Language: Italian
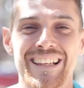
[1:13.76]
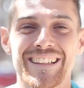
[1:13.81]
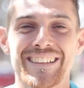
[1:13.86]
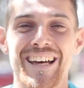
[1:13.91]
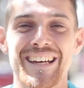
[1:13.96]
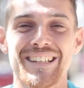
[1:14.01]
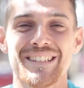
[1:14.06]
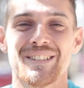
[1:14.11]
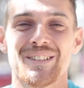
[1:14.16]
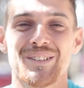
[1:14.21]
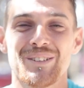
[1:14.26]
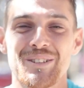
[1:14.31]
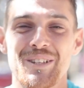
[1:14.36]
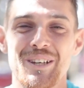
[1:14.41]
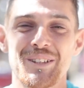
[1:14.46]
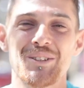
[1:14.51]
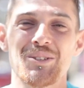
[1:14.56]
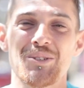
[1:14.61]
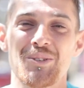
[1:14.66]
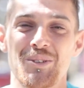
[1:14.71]
Il terzo
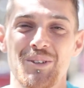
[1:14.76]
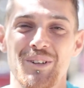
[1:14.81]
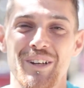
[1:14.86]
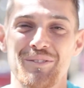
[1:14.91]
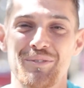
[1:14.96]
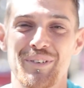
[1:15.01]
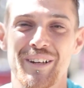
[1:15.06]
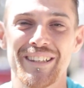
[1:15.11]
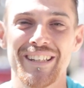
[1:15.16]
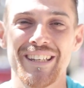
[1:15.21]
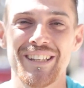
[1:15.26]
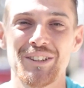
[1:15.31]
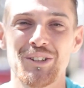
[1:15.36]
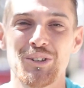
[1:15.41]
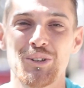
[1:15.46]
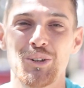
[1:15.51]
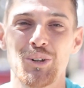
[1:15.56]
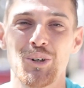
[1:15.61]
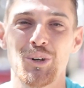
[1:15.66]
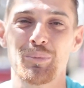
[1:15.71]
oggetto sono
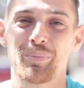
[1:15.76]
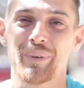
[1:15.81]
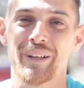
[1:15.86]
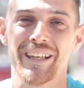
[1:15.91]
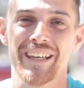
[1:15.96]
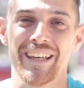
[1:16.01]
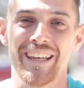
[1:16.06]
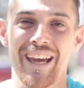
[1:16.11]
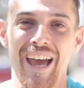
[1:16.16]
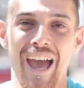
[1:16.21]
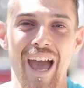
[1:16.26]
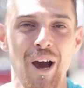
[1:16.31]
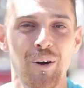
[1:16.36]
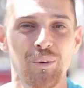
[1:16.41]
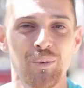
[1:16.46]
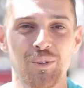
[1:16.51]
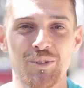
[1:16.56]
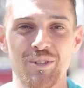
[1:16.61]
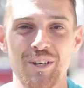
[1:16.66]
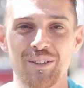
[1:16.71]
l'infradito perché è
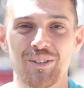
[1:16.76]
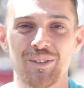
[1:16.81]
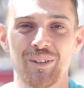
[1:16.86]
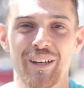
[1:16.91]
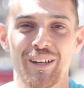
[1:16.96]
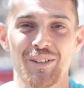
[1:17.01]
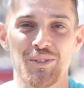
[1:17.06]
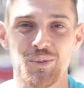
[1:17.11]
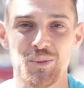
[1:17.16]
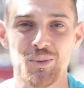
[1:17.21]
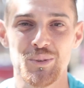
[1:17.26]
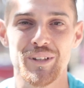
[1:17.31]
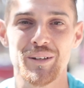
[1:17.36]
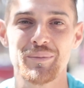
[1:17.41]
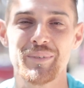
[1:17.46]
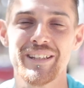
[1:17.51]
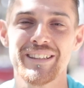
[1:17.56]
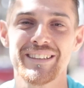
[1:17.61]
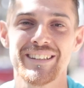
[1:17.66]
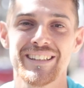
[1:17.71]
un oggetto che
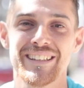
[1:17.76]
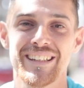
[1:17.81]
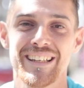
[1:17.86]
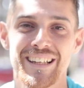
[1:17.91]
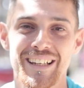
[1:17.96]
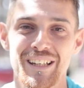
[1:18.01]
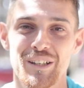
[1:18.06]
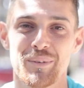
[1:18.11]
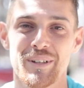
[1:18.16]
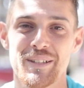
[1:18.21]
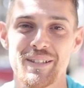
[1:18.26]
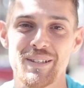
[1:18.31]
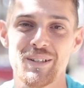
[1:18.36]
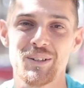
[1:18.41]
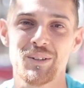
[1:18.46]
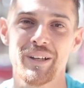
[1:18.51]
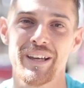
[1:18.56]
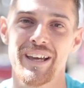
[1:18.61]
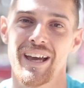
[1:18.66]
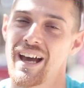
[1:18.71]
assolutamente
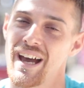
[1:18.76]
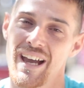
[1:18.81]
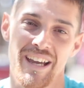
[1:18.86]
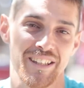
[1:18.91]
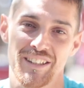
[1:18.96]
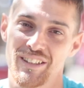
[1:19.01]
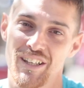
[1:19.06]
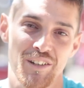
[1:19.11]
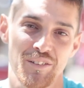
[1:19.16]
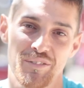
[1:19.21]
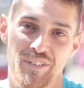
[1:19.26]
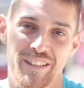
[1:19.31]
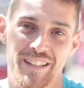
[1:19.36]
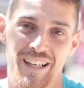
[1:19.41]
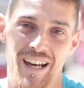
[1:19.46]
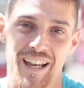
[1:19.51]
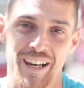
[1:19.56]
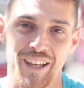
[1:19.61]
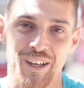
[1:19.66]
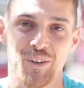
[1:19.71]
nell'animazione è da
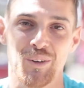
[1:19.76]
evitare.